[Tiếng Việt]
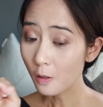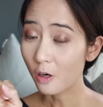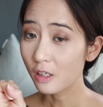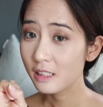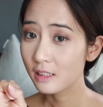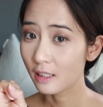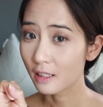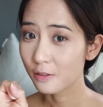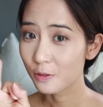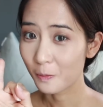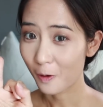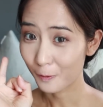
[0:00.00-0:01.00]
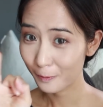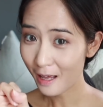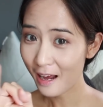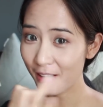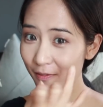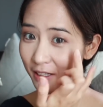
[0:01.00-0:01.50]
Sau đó thì chỉ cần dùng ngón
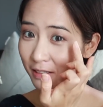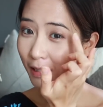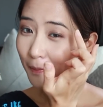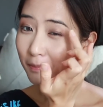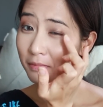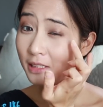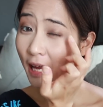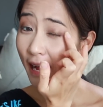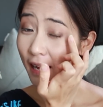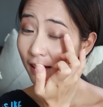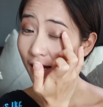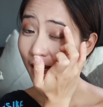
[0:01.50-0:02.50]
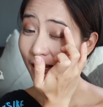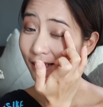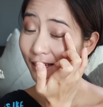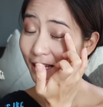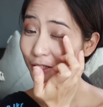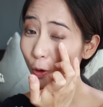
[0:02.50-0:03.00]
tay và chấm nhẹ
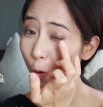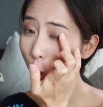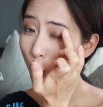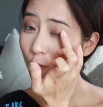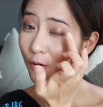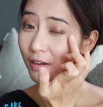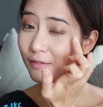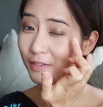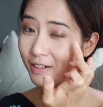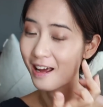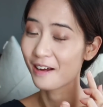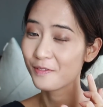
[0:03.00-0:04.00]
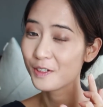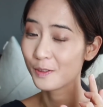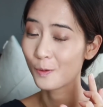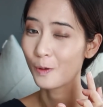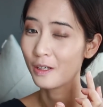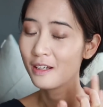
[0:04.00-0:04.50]
lên cái chỗ phần vừa đánh vừa
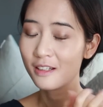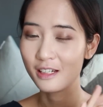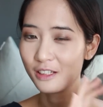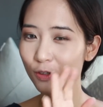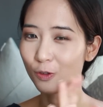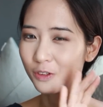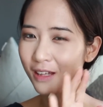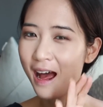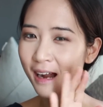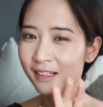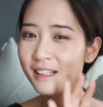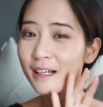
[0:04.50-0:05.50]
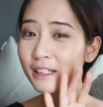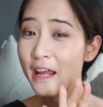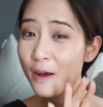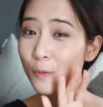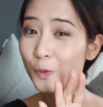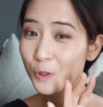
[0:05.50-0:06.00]
rồi để cho nó tán ra
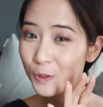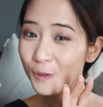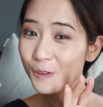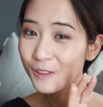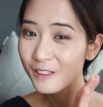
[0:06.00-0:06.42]
đều một chút.